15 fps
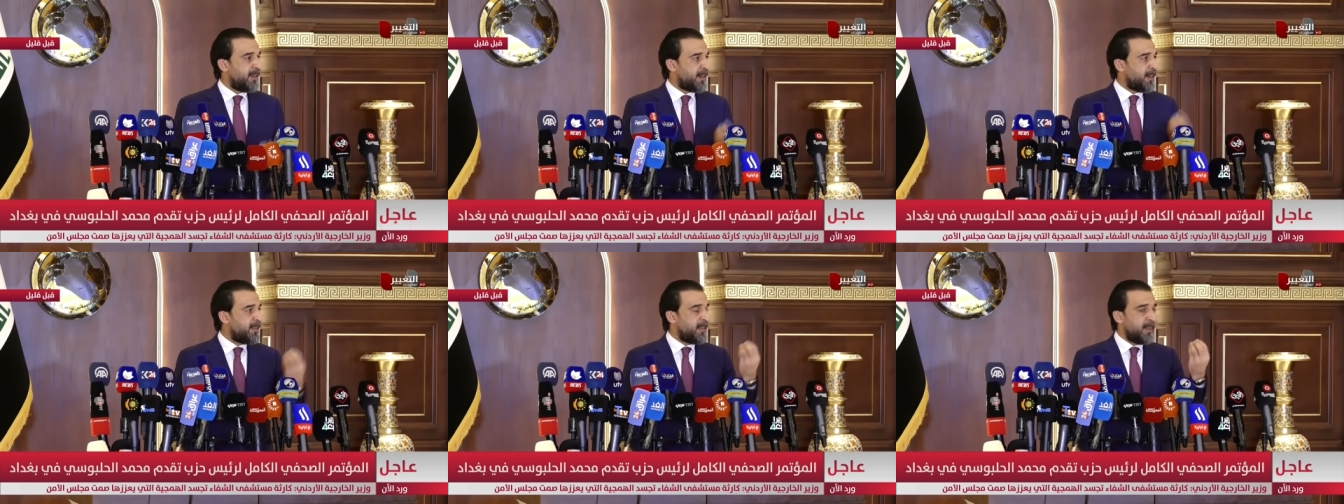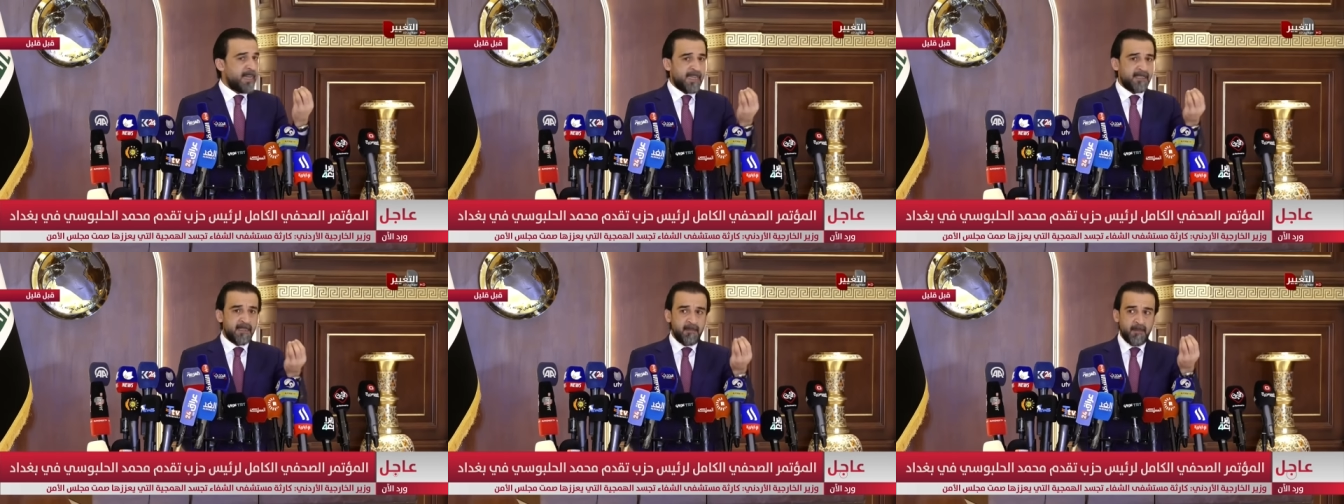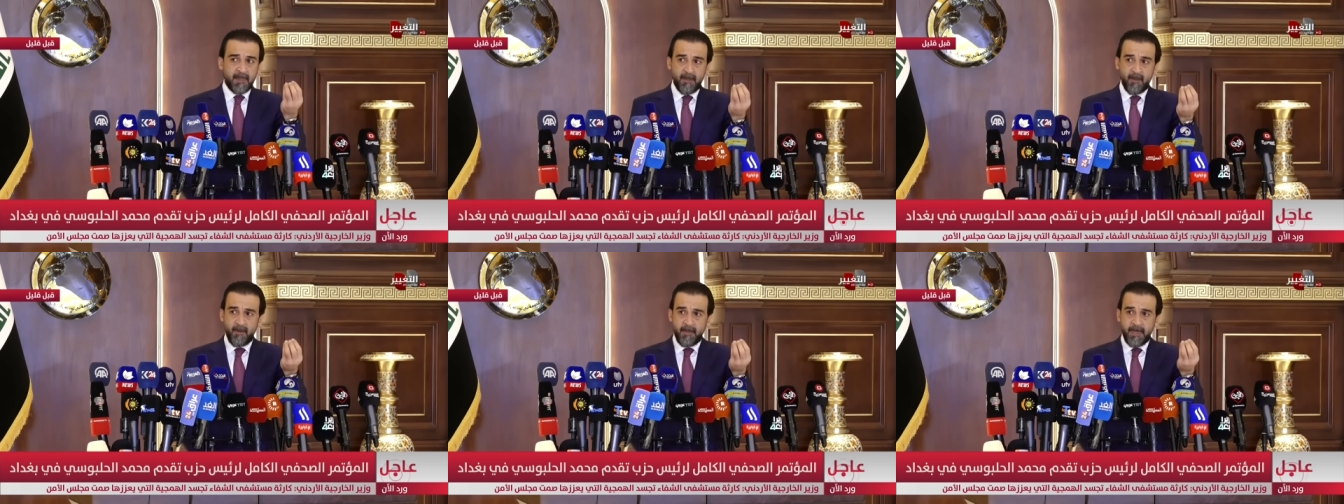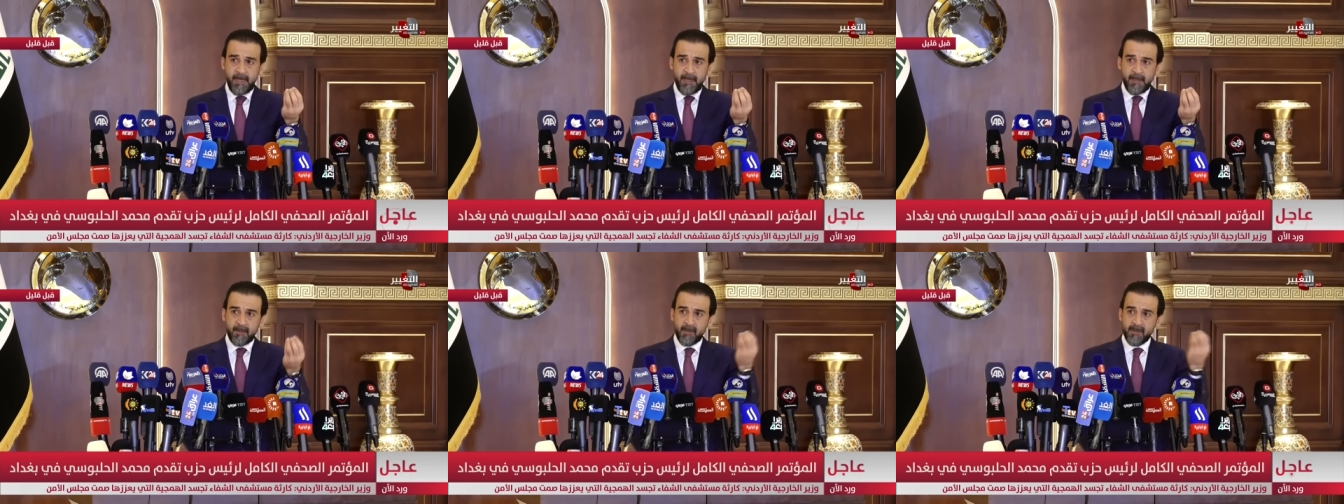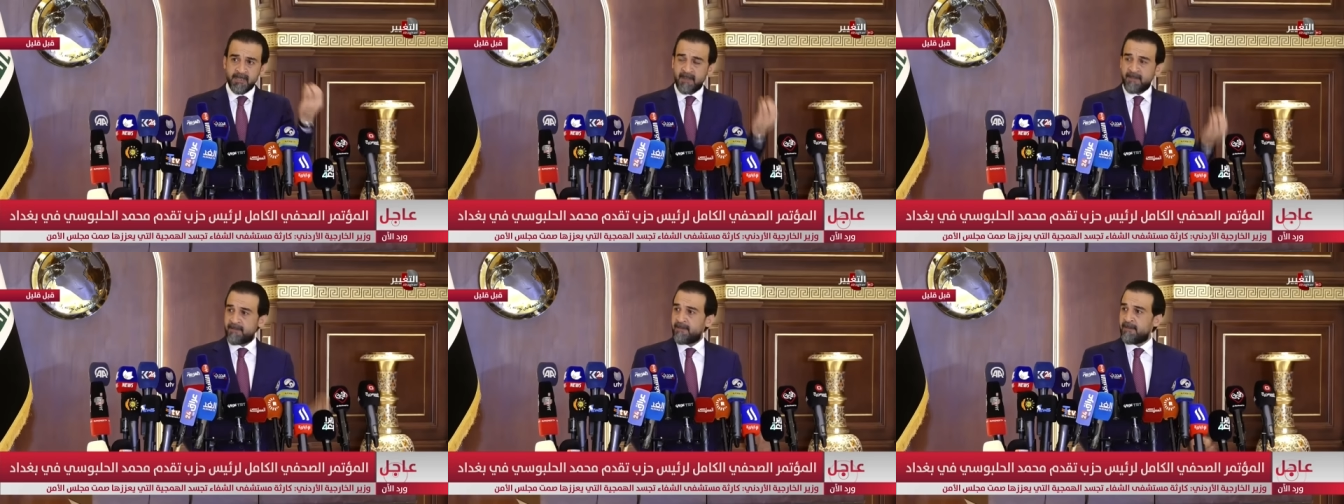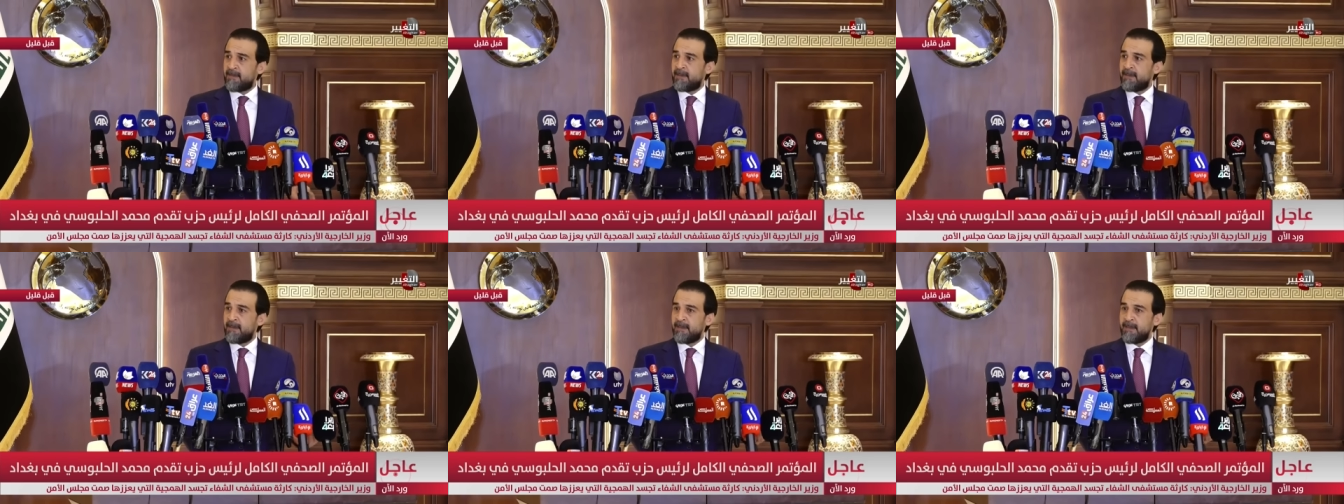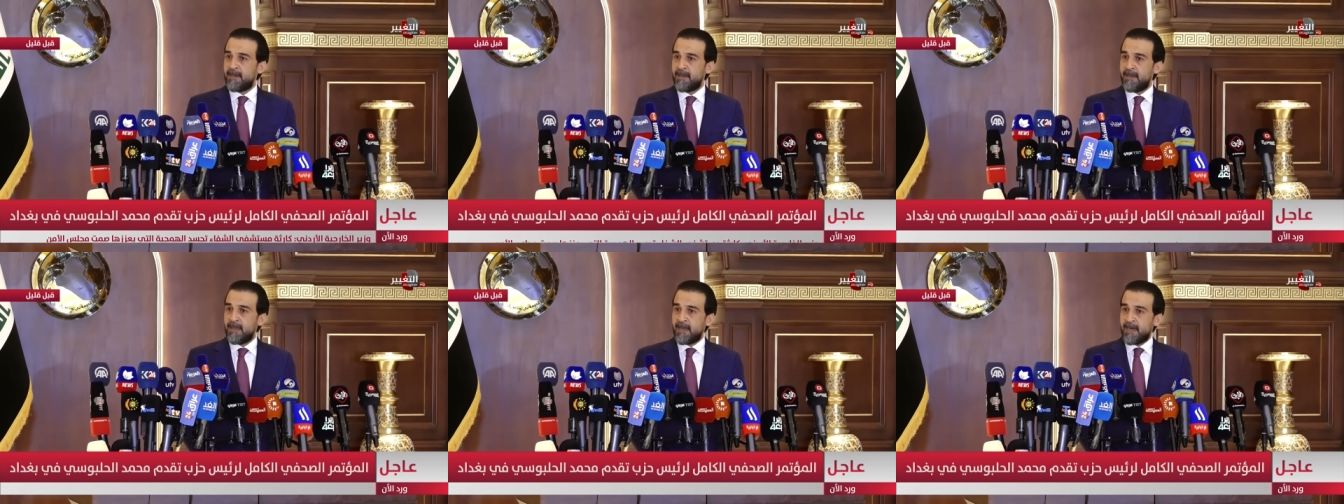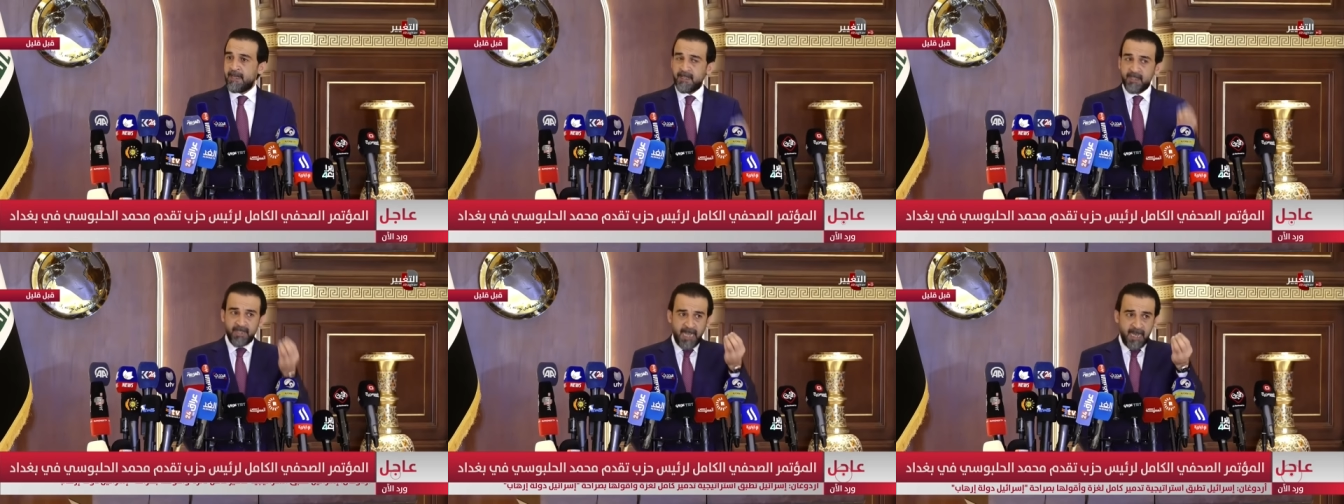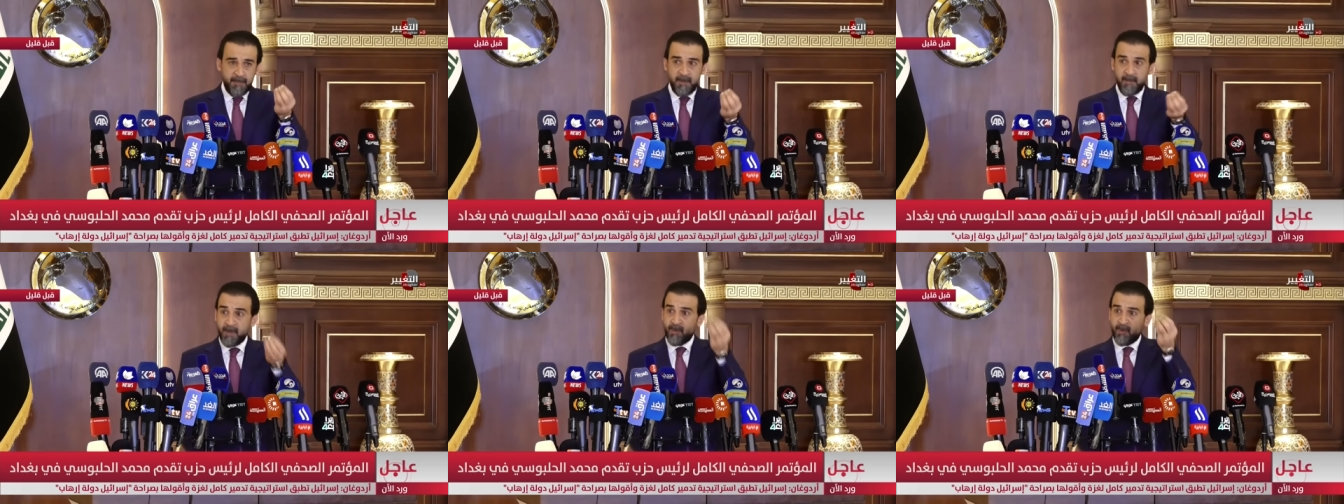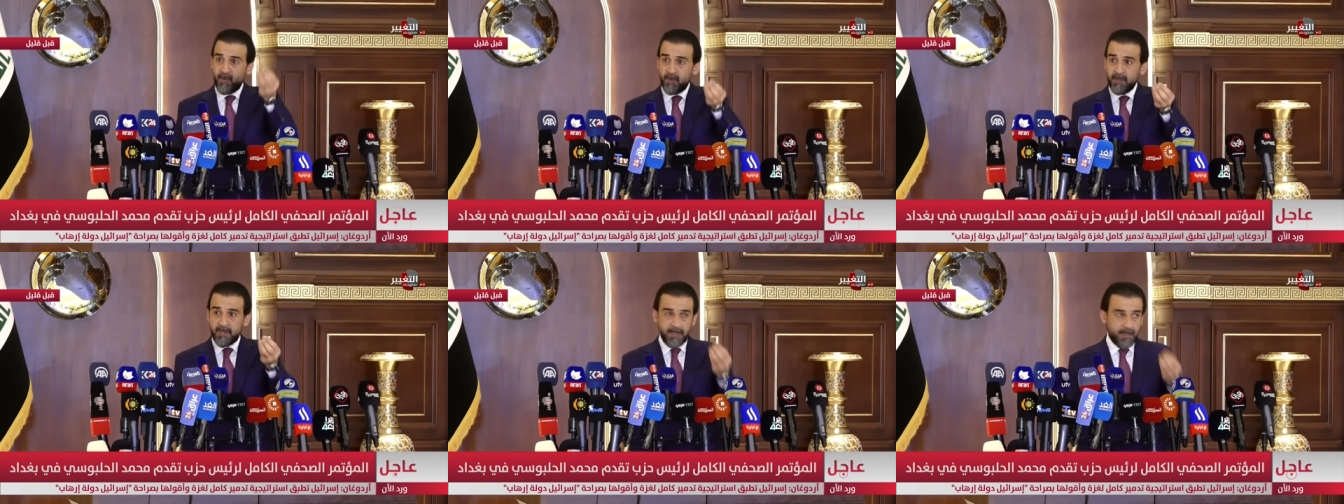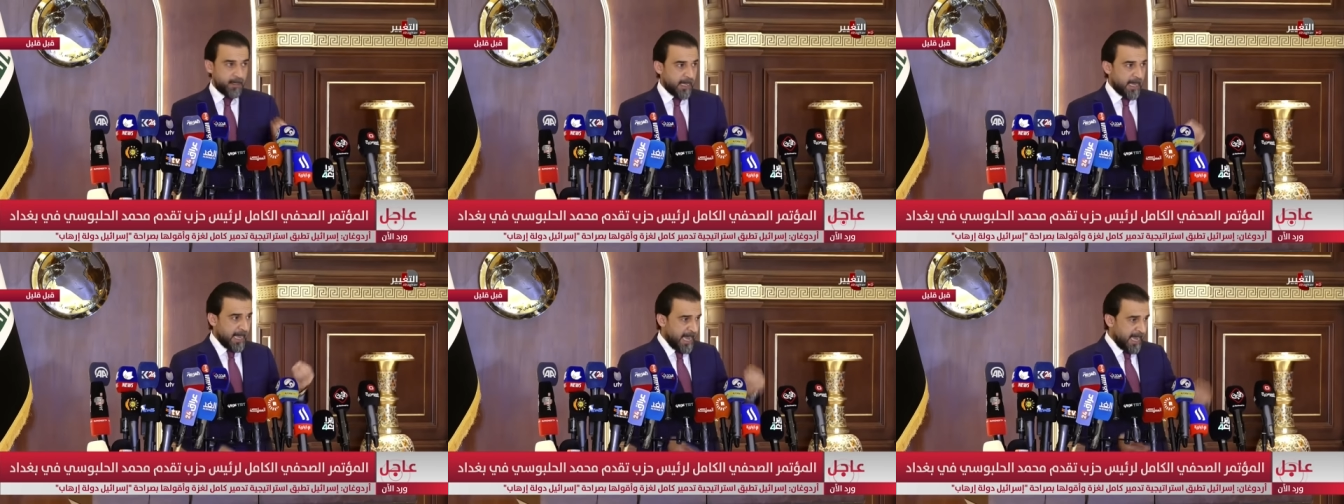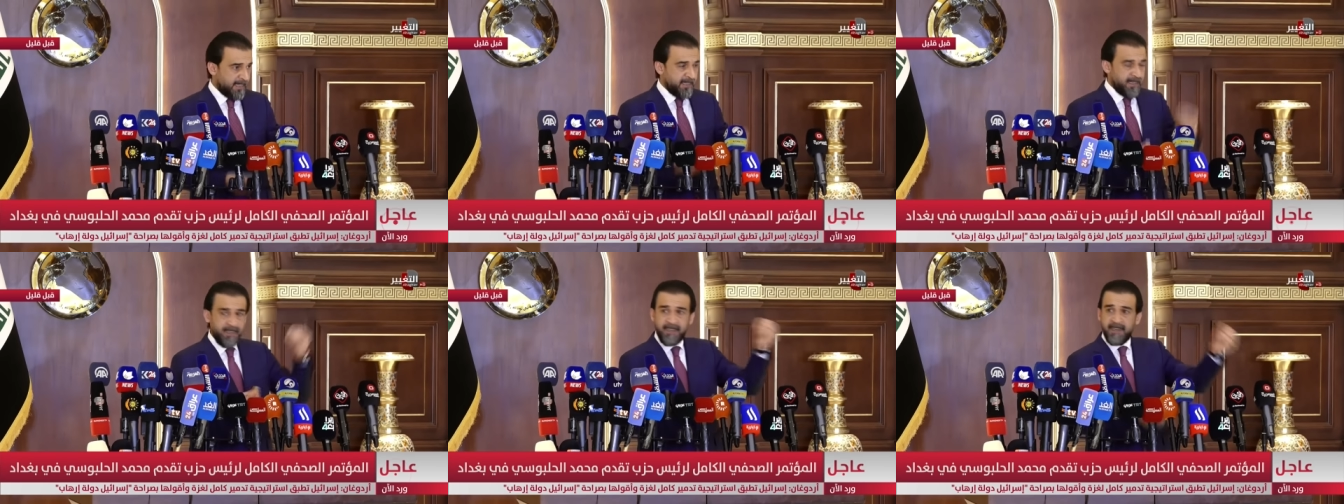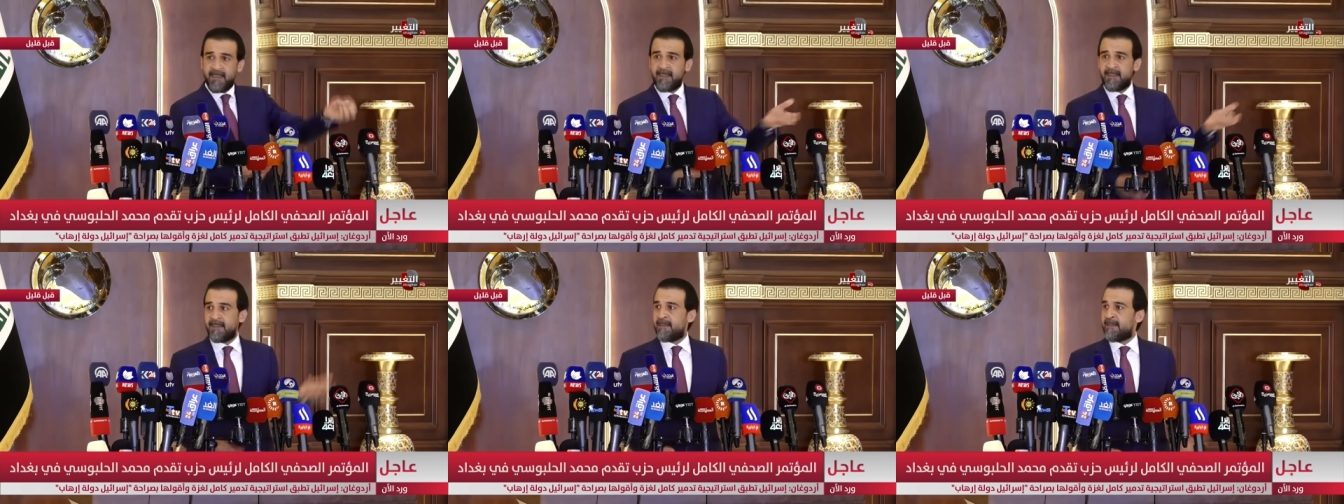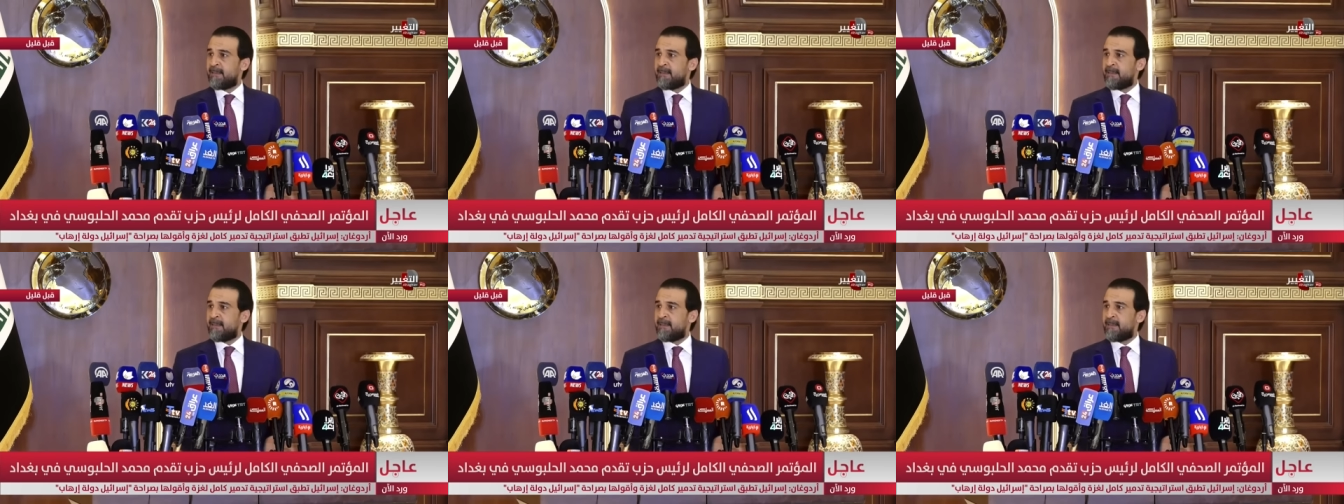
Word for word: نريد الناس المظلومه تنصف نريد الشعب المقرود احد يعينه